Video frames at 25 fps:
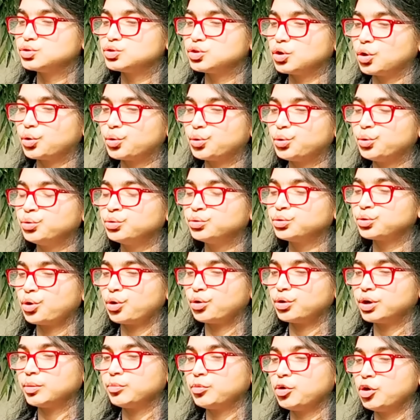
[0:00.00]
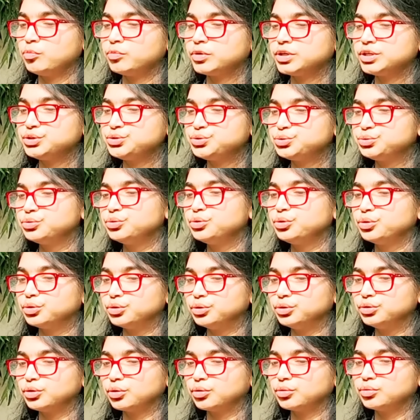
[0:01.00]
যখন করোনা মহামারী শুরু
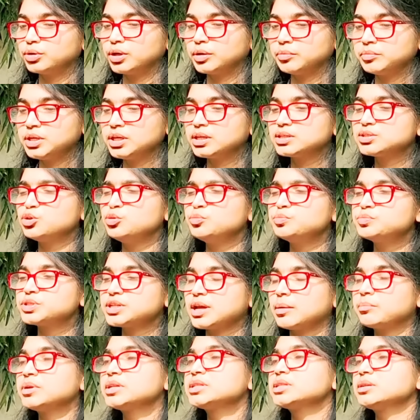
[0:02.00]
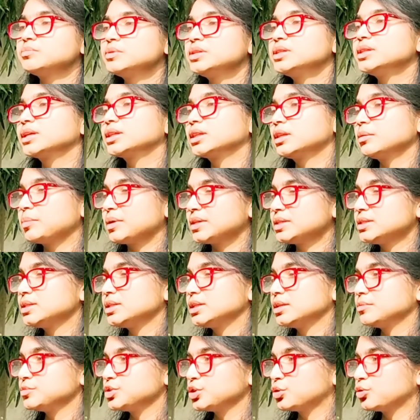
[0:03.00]
হলো তখন আমি খুব সামনাসামনি দেখতে
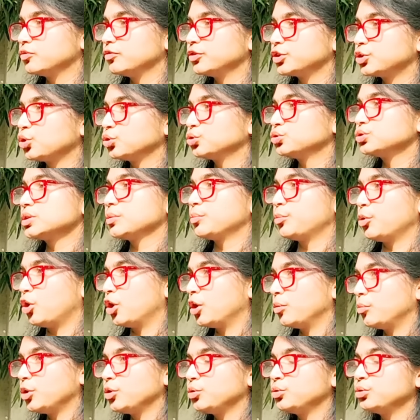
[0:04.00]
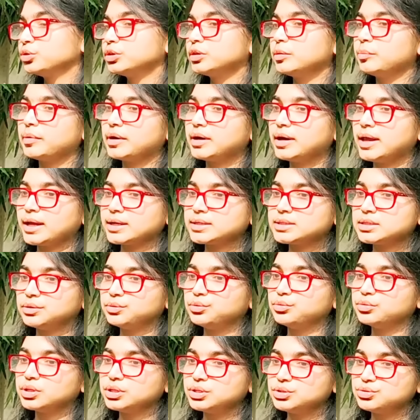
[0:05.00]
পাচ্ছিলাম যে কোভিড কতটা ভয়াবহ হতে পারে একটা
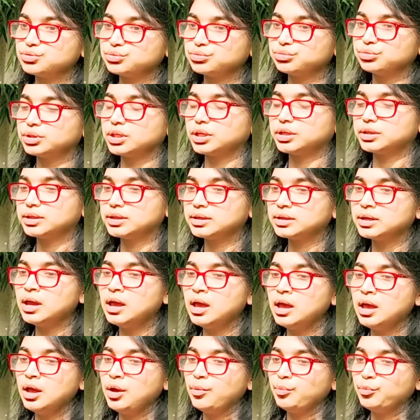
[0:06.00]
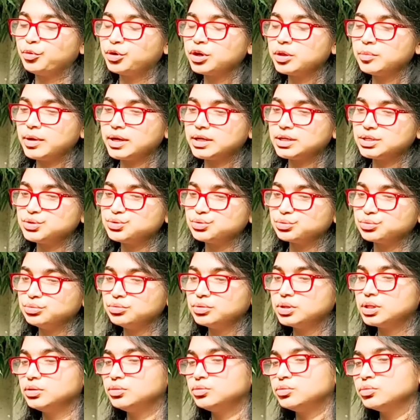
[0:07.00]
রোগীর জন্য তাদের পরিবারের জন্য
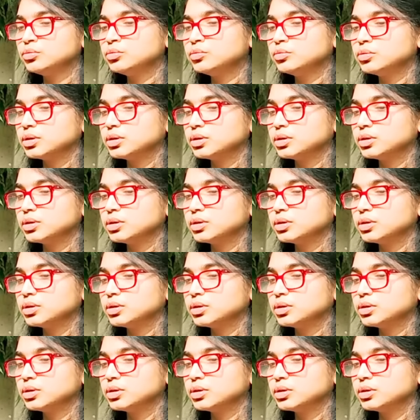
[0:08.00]
কিন্তু